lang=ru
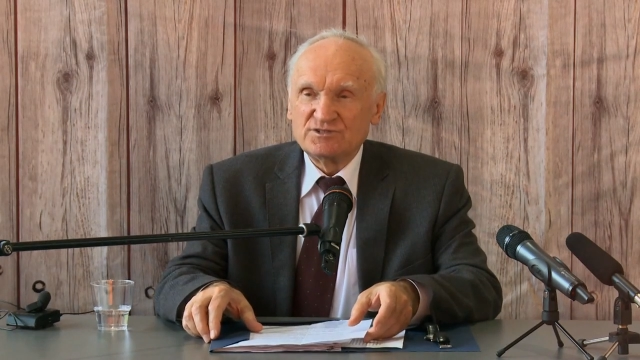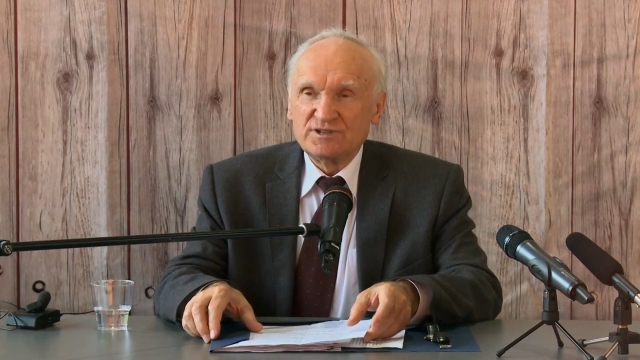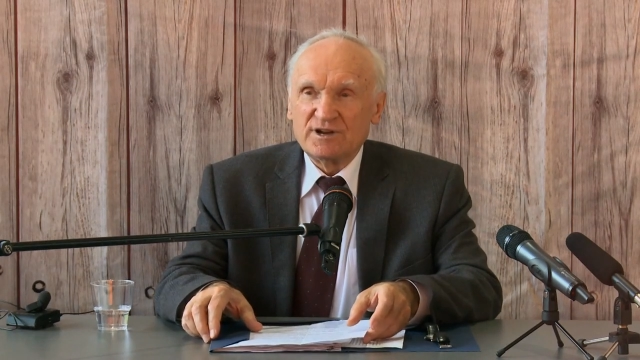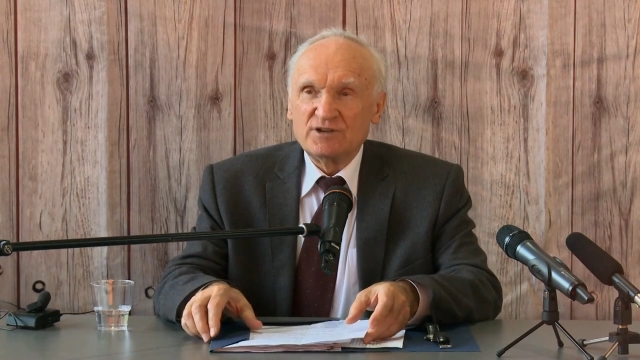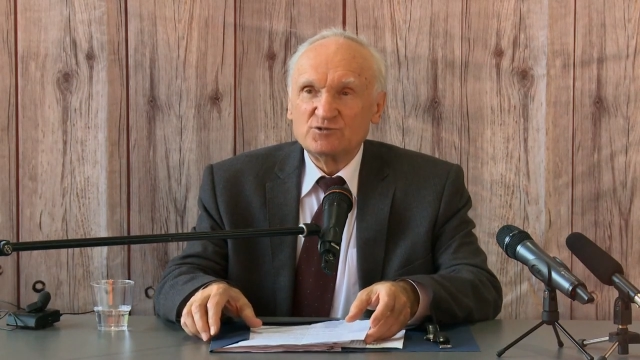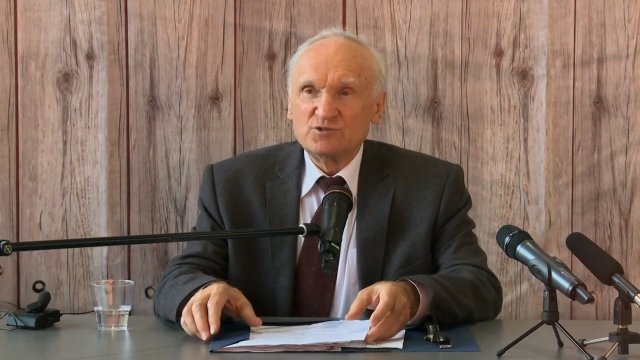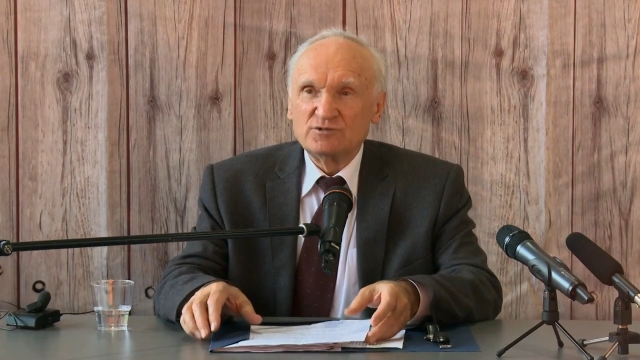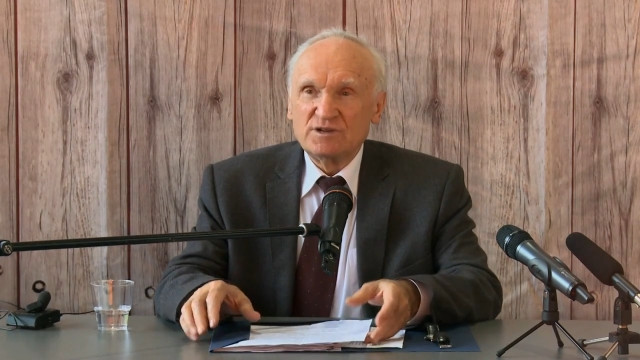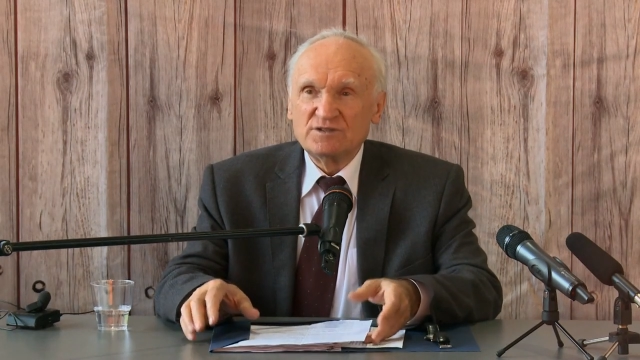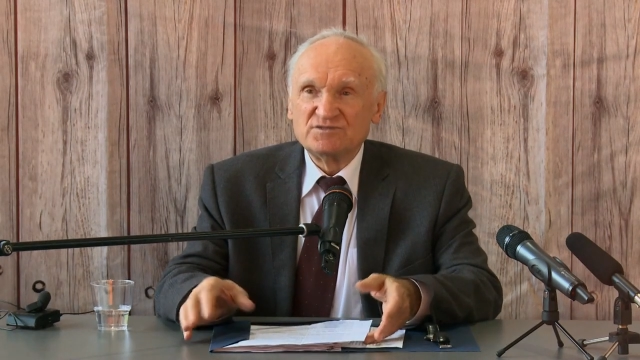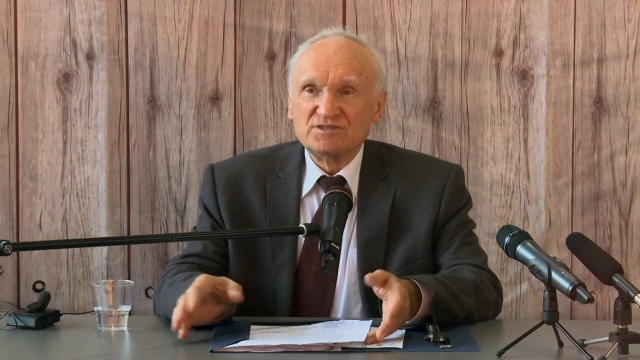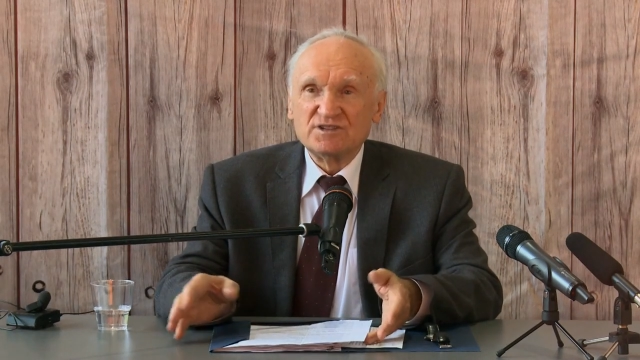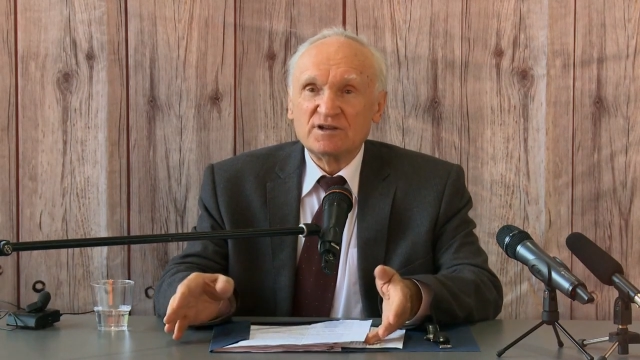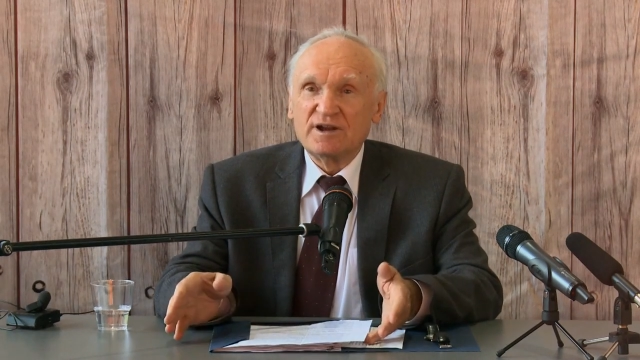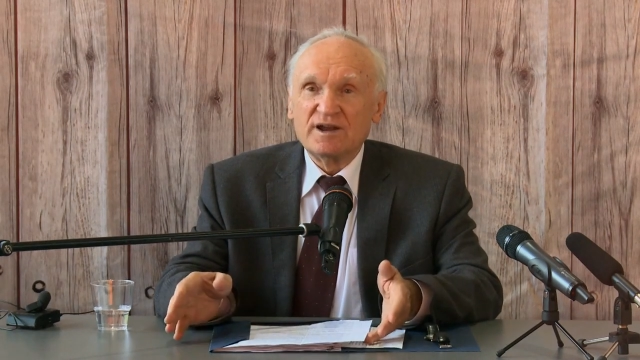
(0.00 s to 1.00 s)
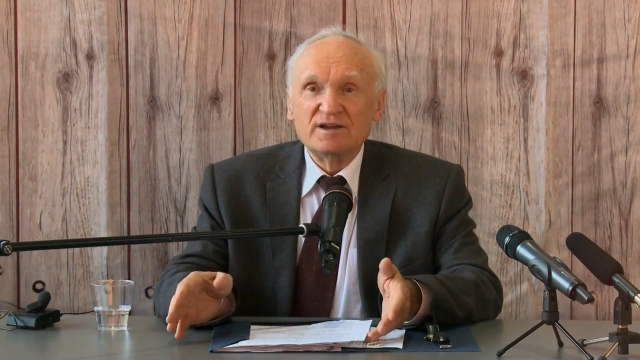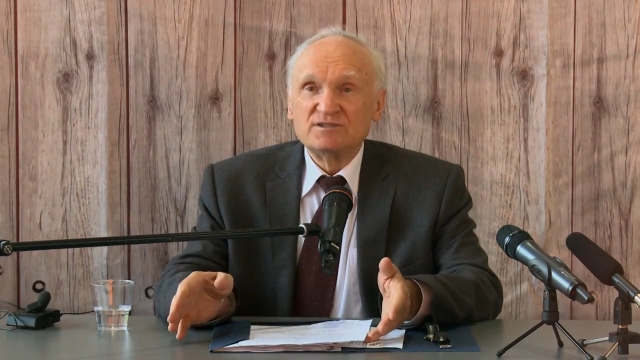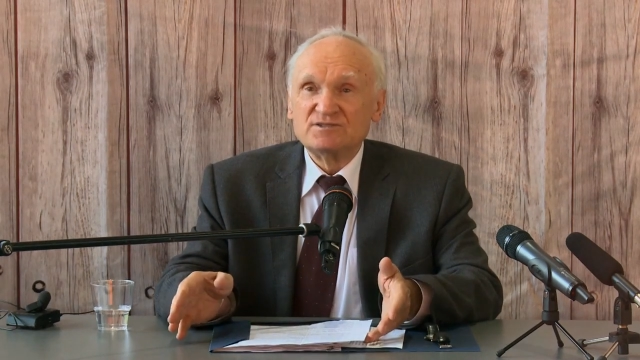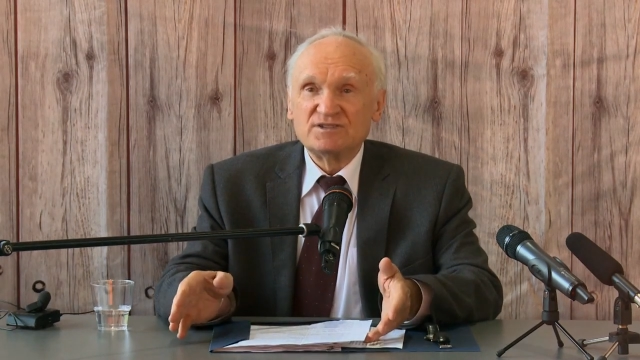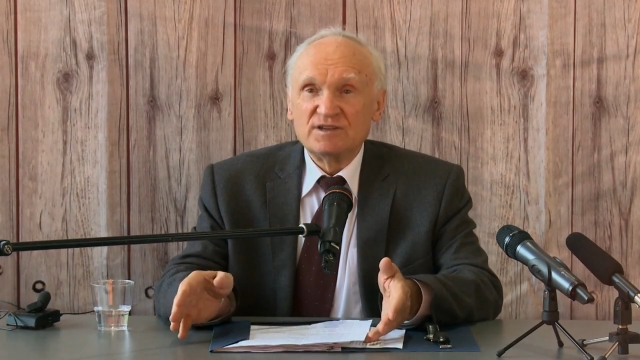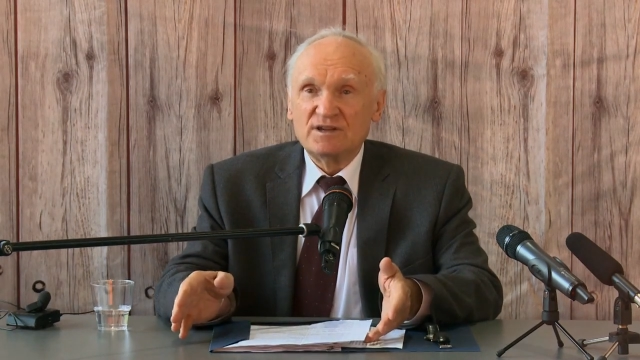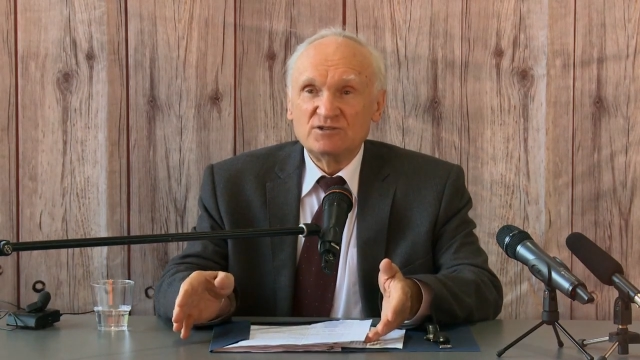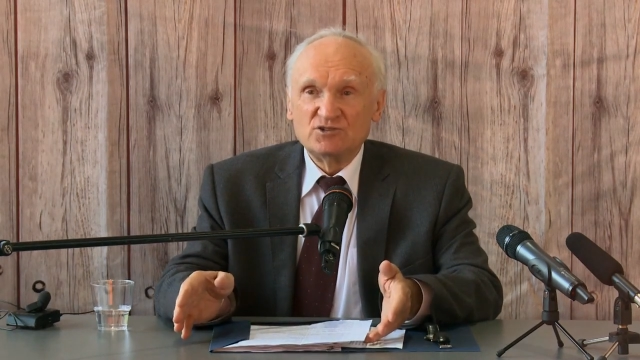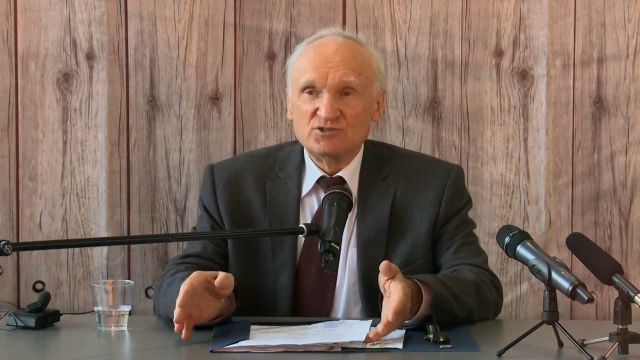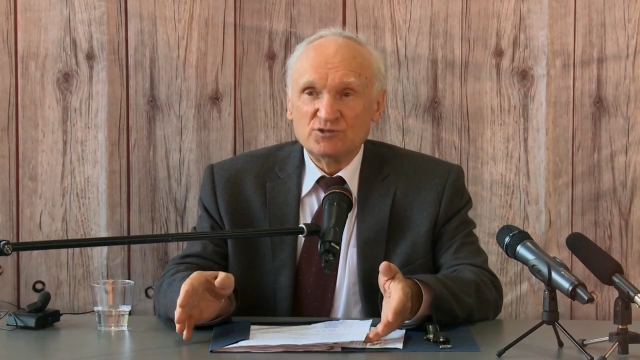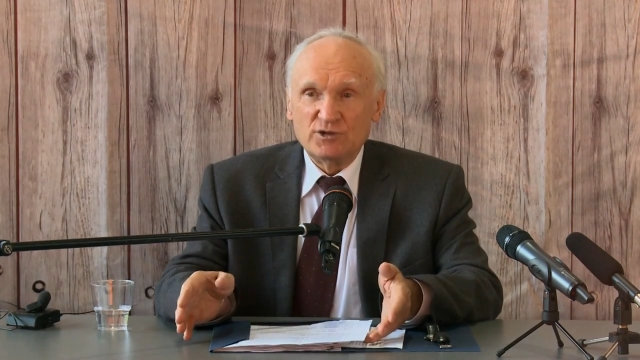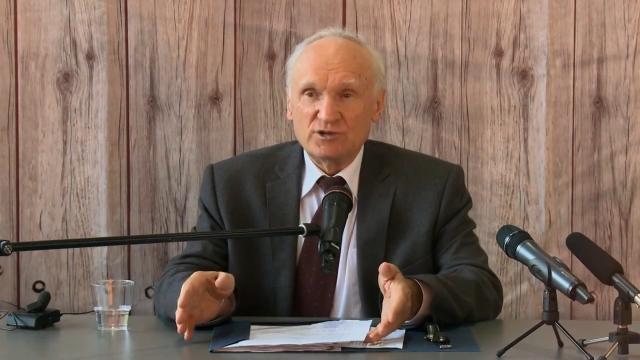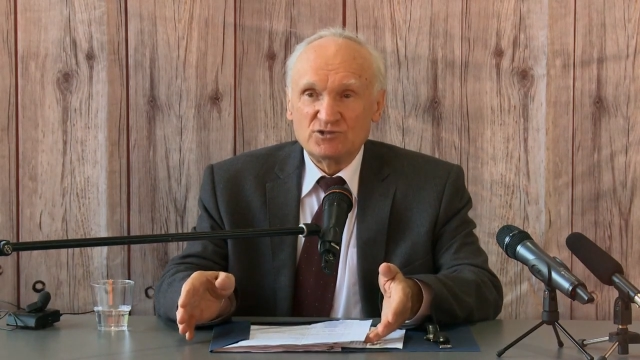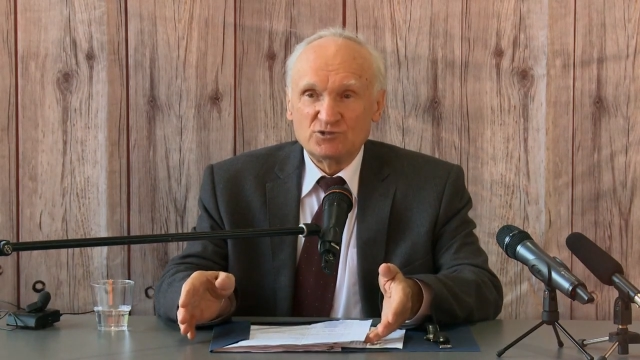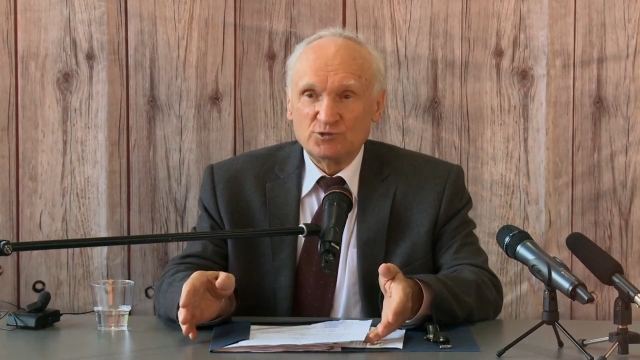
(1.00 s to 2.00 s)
сразу у нас взыграется, я не знаю,